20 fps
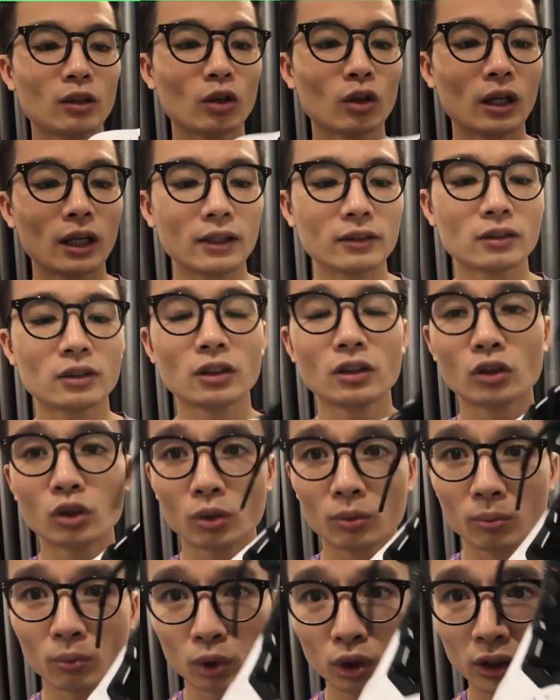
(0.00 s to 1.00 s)
nó lại sử
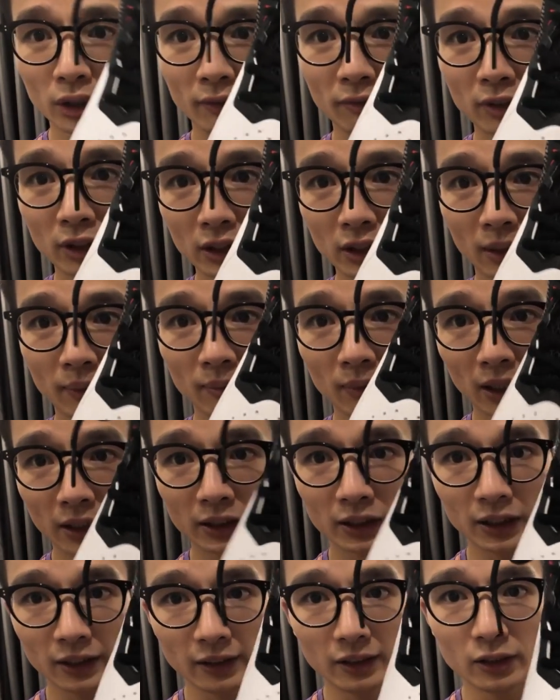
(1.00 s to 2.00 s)
dụng 100% là
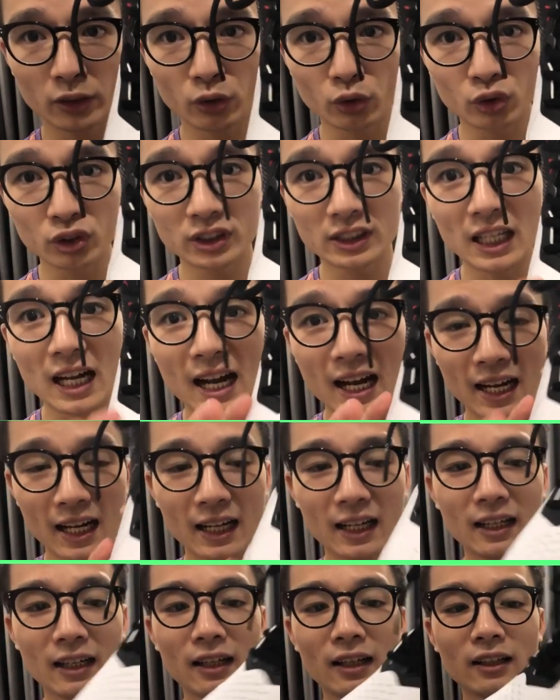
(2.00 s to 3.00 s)
chất liệu da
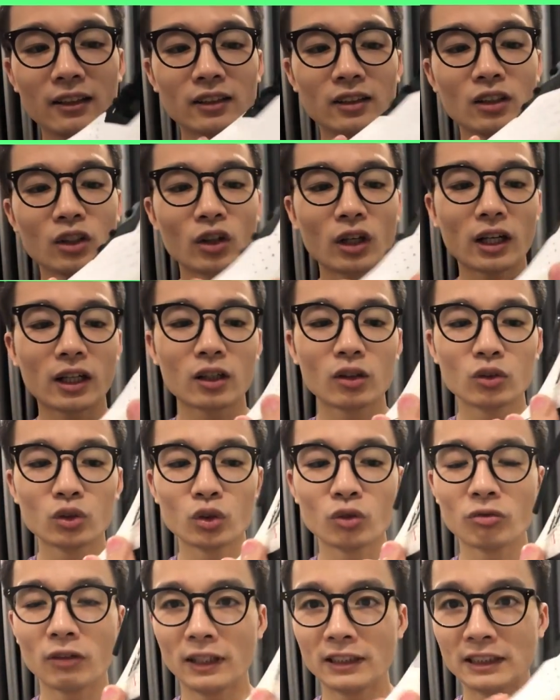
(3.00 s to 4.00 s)
chứ nó lại không
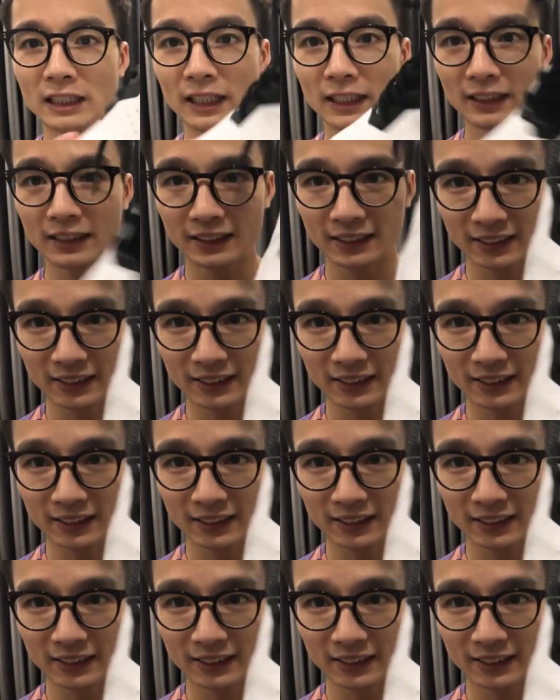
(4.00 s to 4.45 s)
dùng vải dệt.